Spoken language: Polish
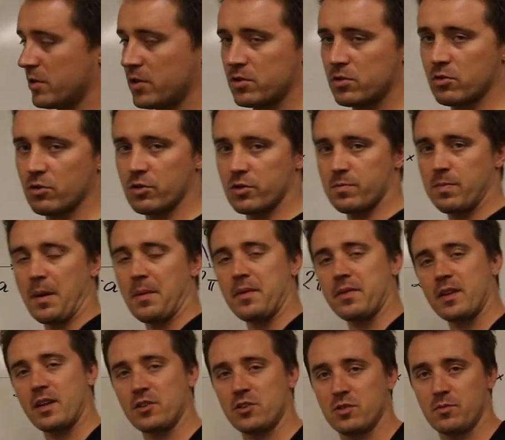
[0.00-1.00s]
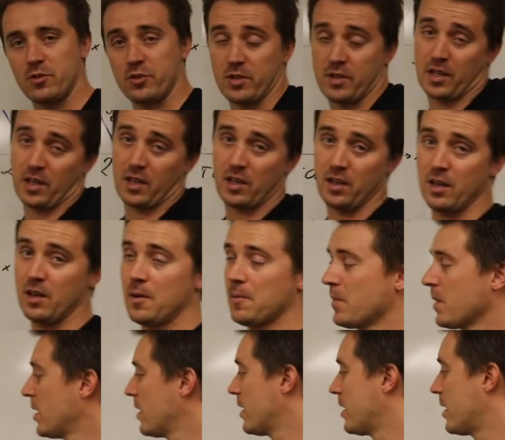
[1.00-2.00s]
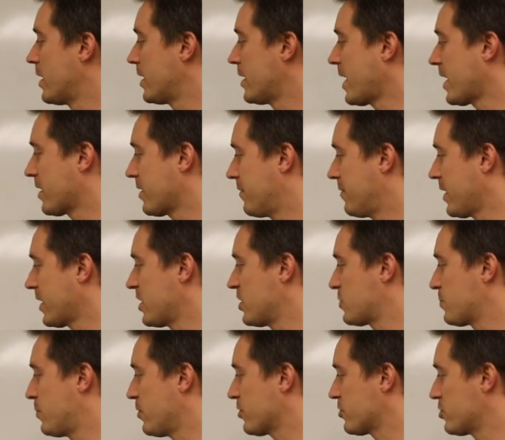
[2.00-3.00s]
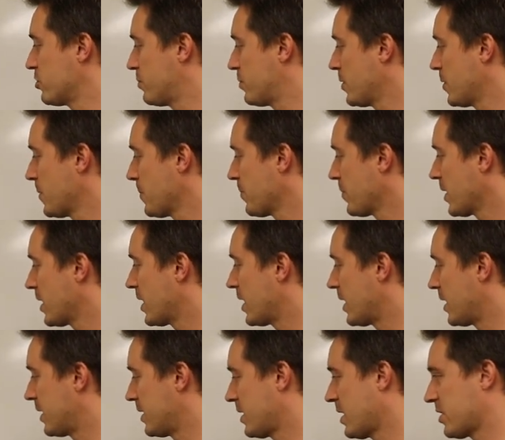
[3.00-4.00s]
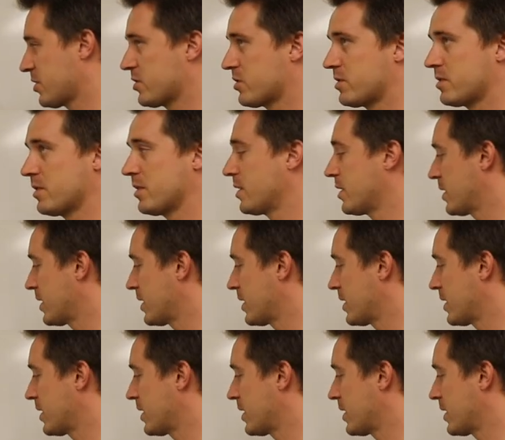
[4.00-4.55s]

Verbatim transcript: No cóż, pamiętajcie może taki, jak, w jaki sposób E, jest